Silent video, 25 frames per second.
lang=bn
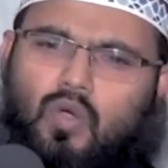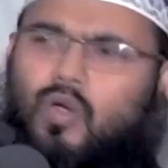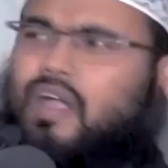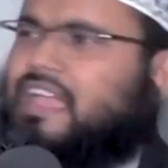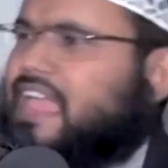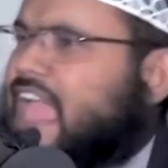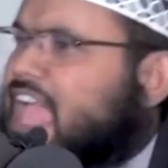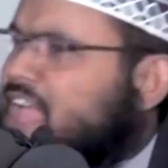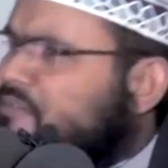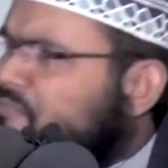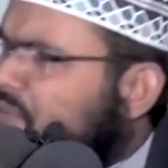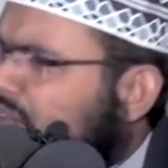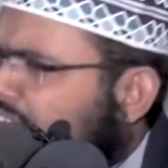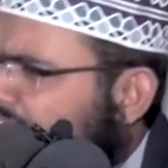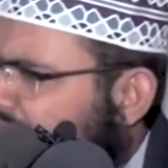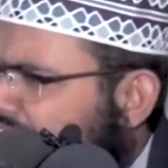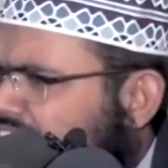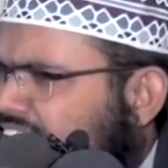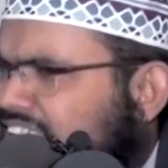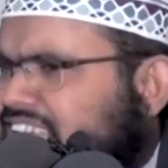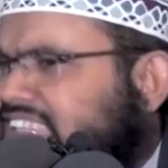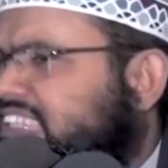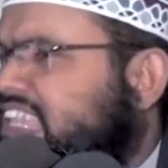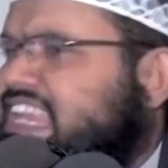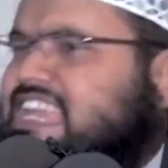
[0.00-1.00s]
ওই এই
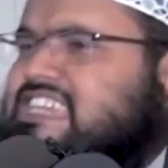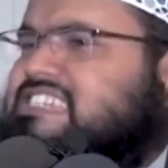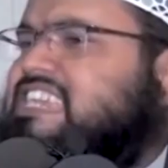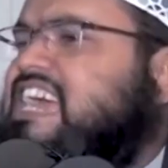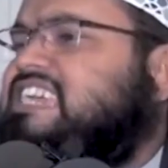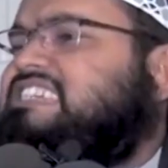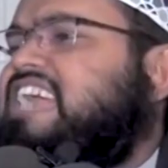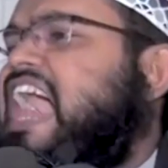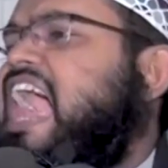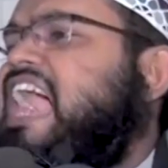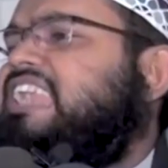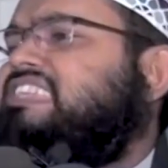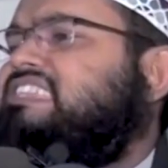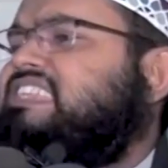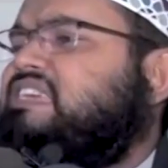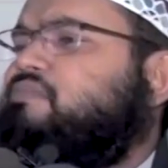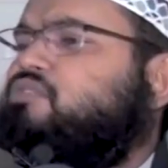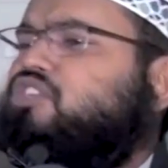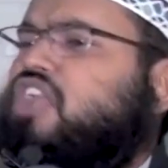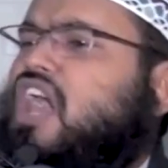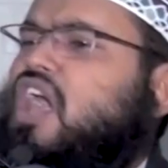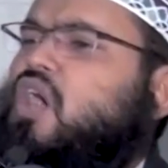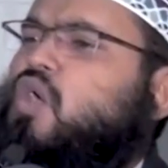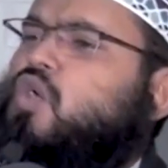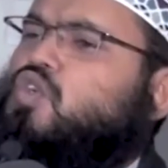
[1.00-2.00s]
বিল্ডিংটা দিলে সে আর দিব
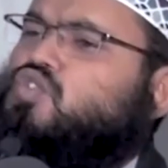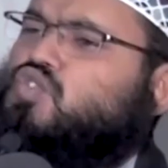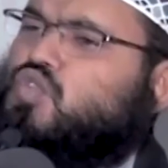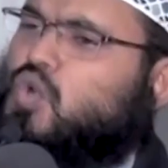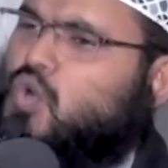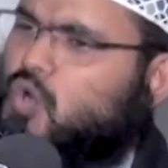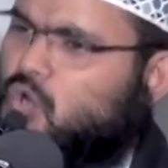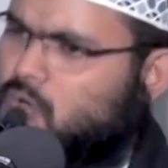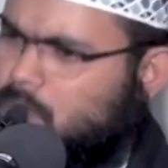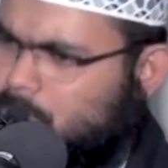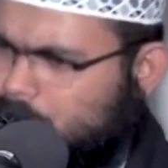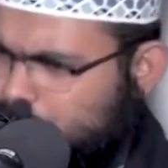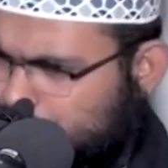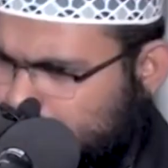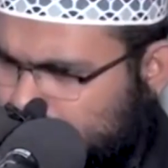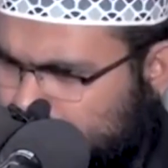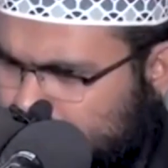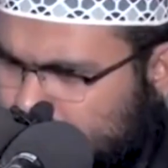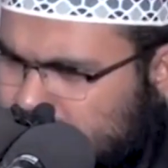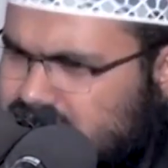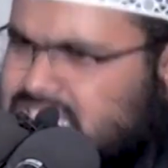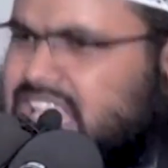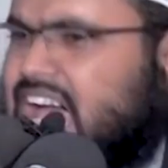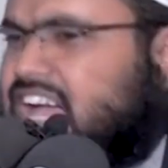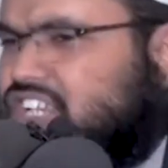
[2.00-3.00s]
না হুজুর
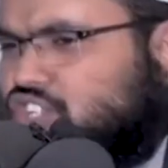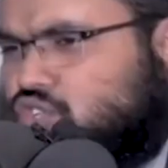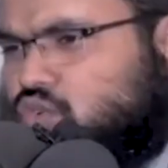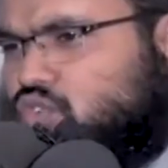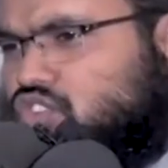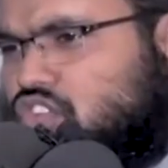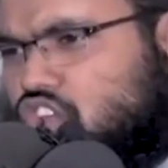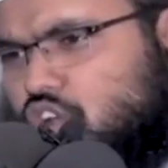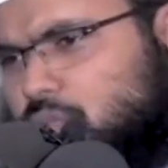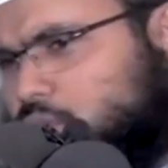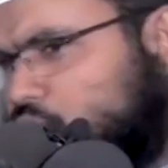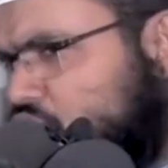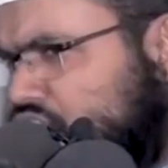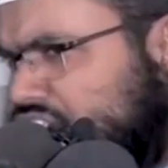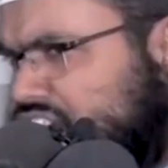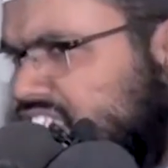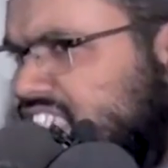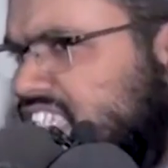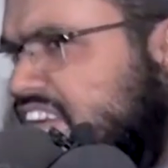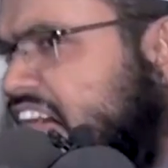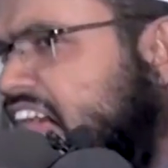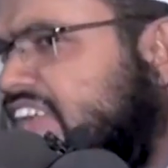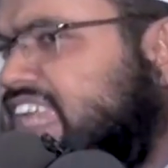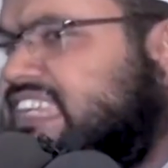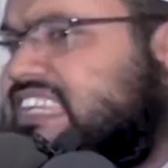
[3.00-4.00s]
যার সুদের উপরে
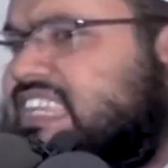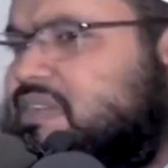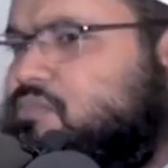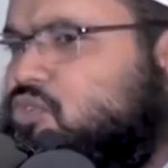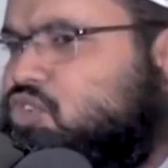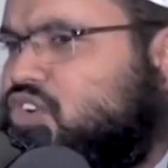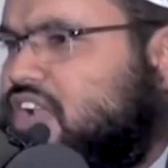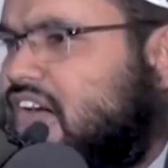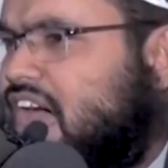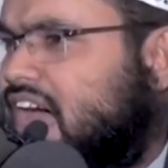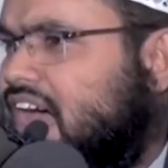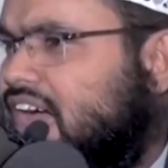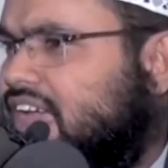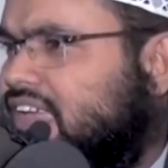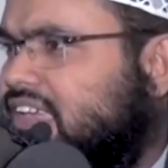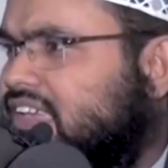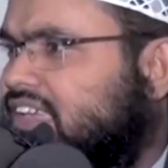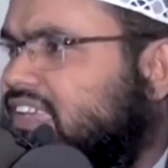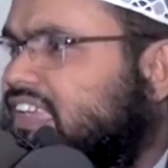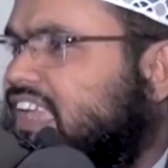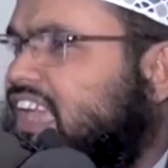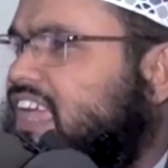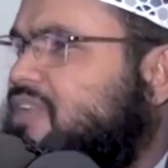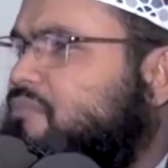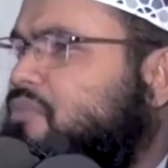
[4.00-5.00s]
নিচে আর নিব না
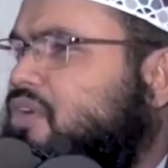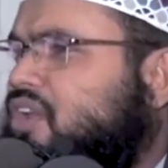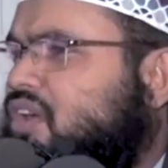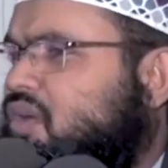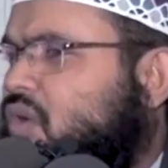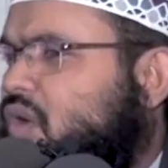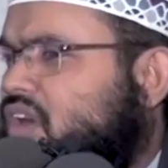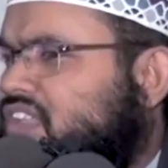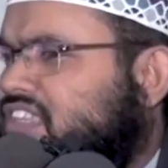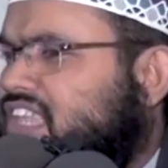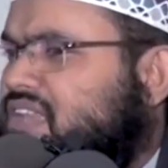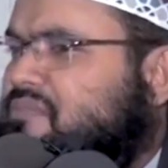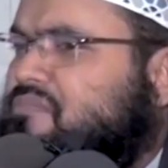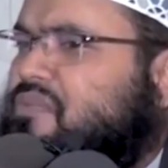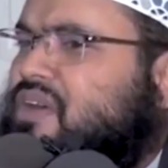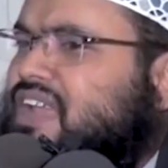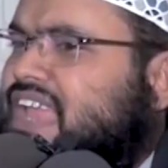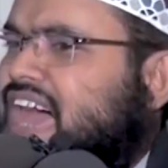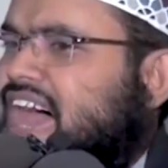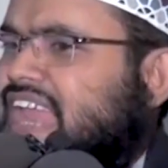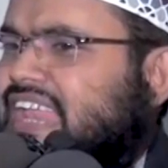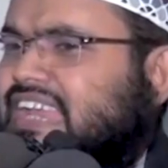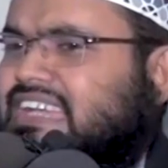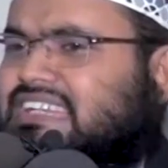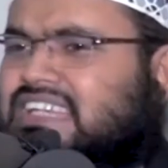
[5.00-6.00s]
এরপরে কয়দিন
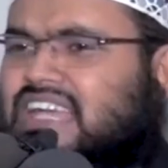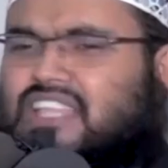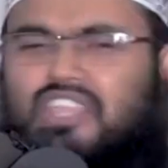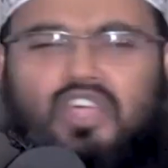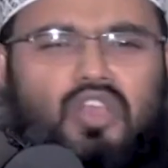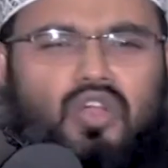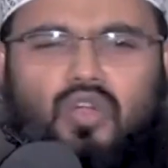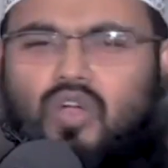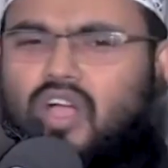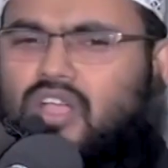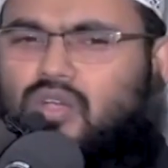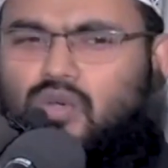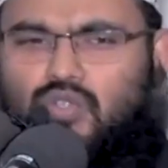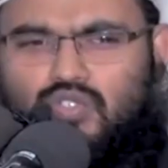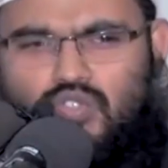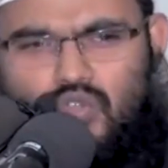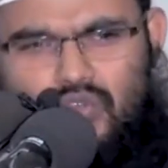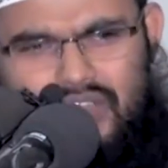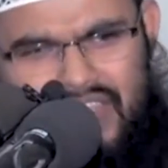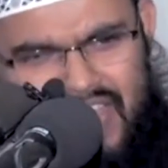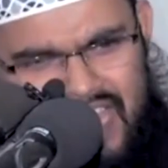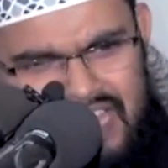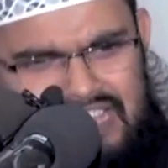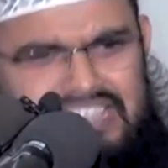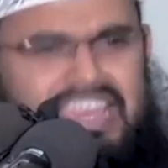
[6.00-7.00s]
পরে আরেকটা ধরে কয় হুজুর
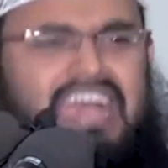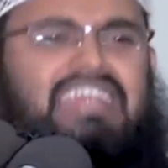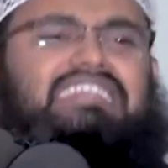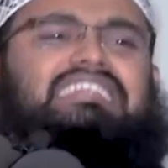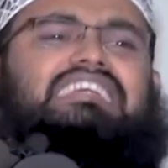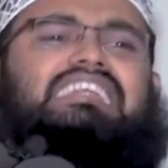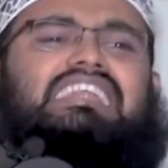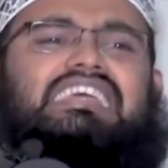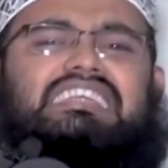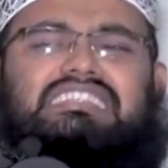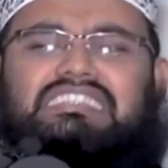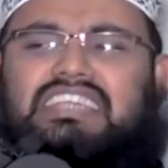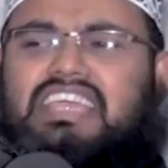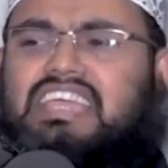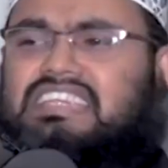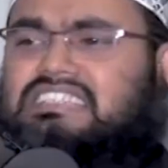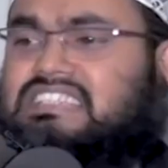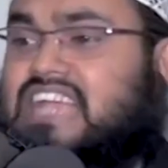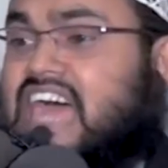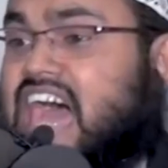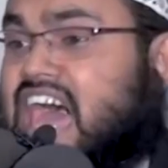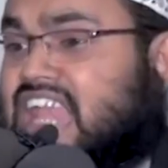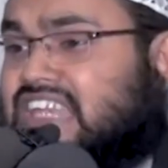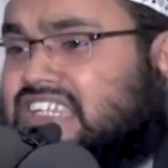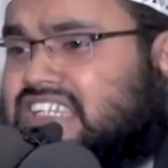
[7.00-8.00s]
এইটা নিলে শেষ
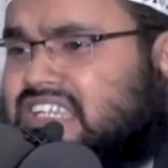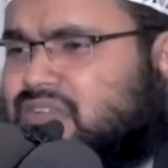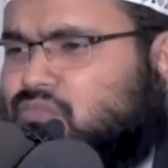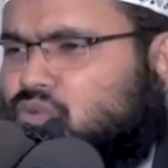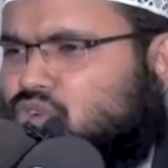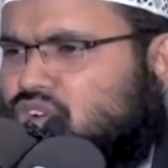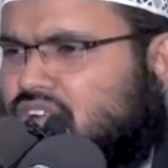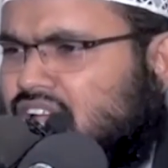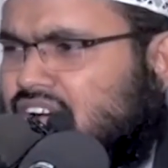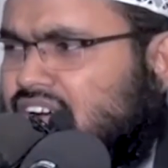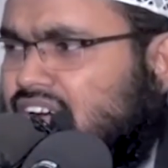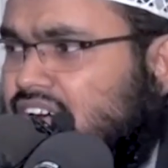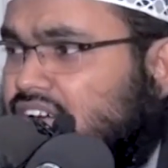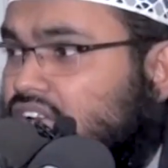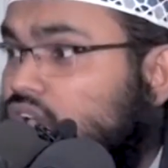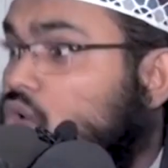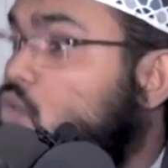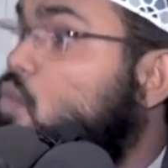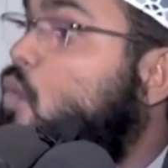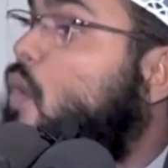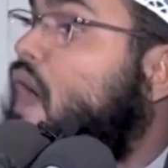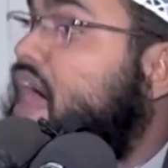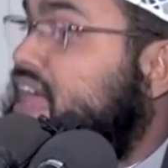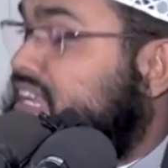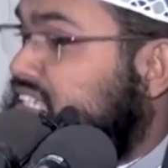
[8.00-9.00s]
আর নিব না
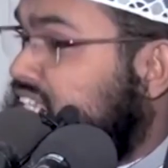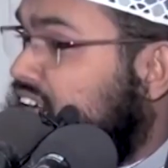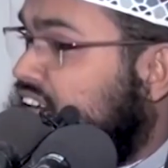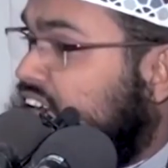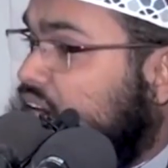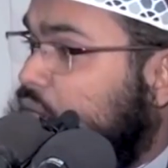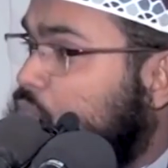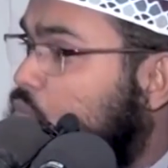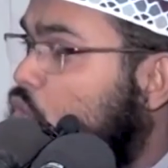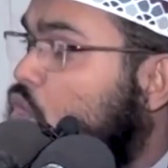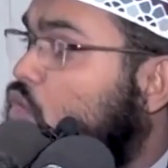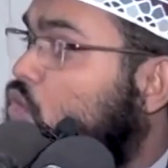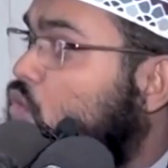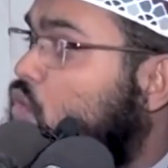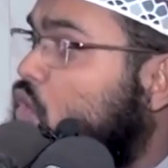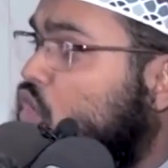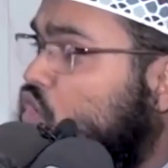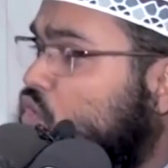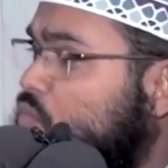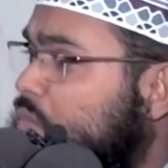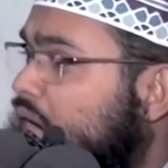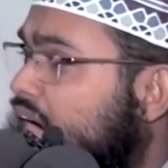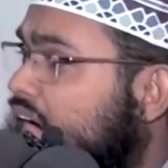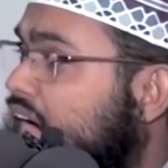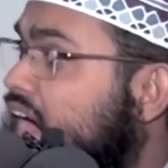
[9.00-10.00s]
কয় টাকা ভোগ
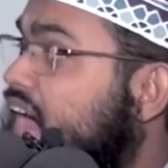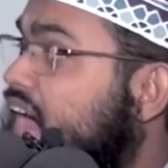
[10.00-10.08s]
করবা